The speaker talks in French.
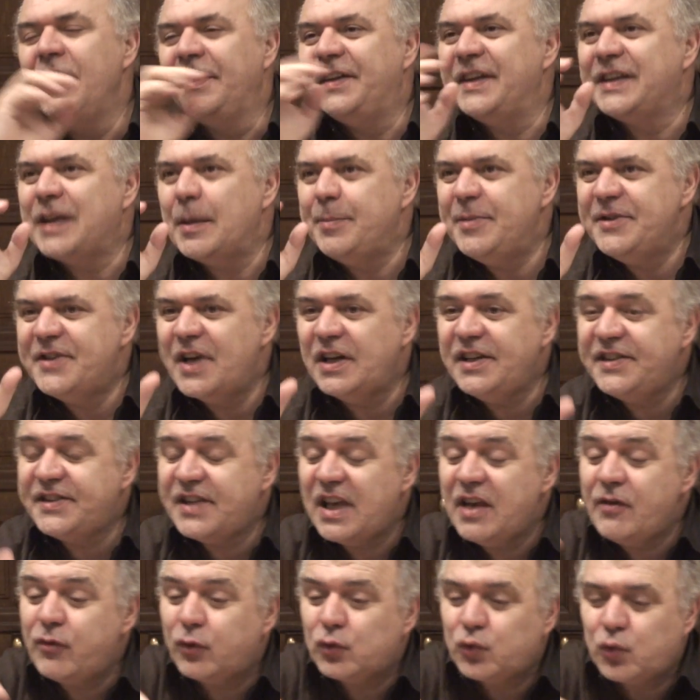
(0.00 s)
des capitalistes,
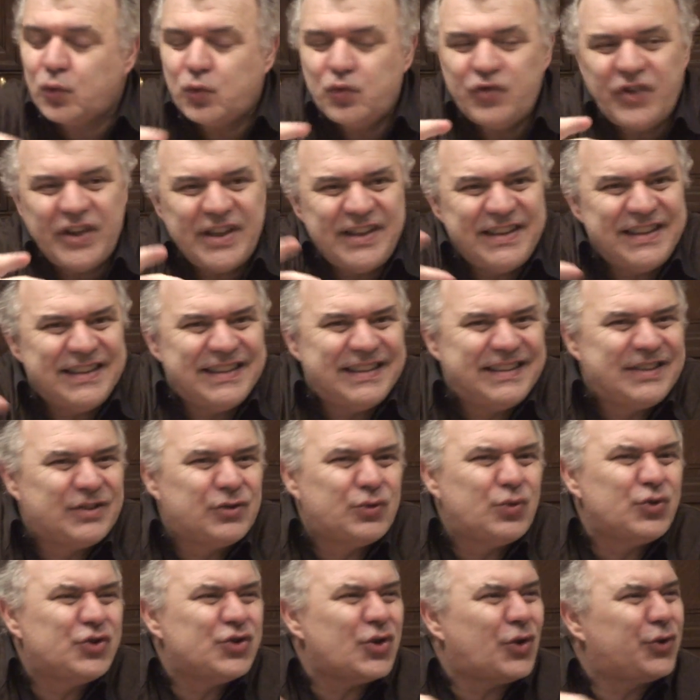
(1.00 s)
et ils vont trouver
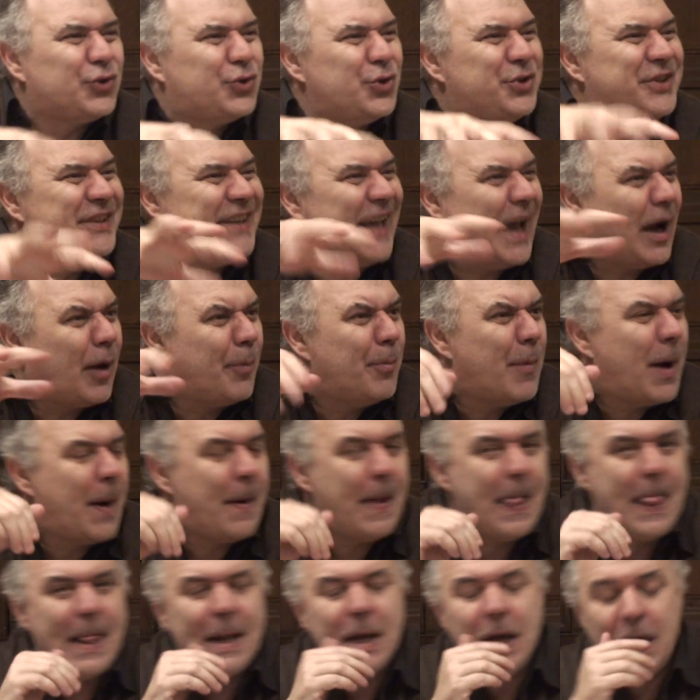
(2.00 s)
toutes sortes de termes.
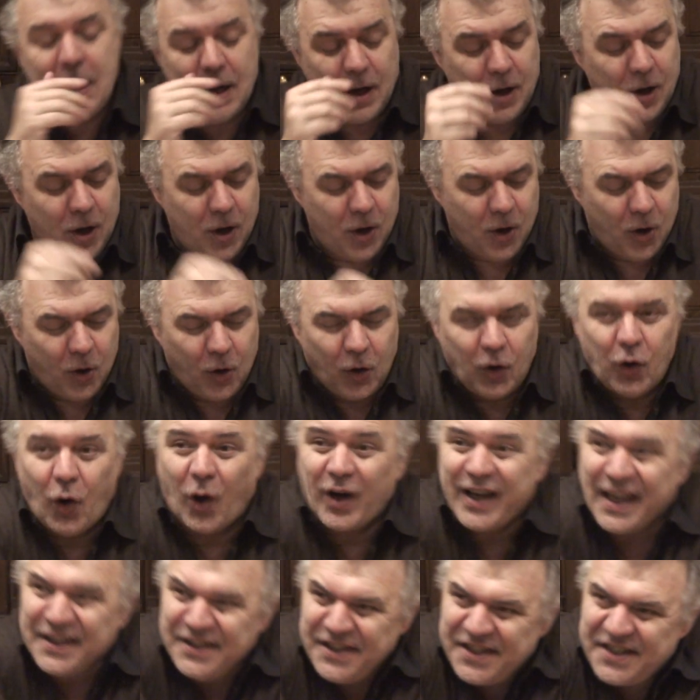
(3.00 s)
Euh,
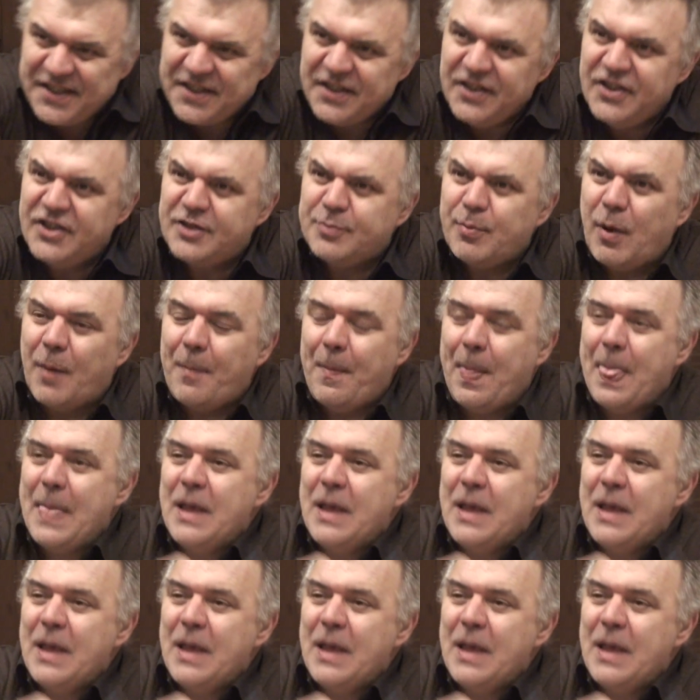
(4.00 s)
l'organicisme,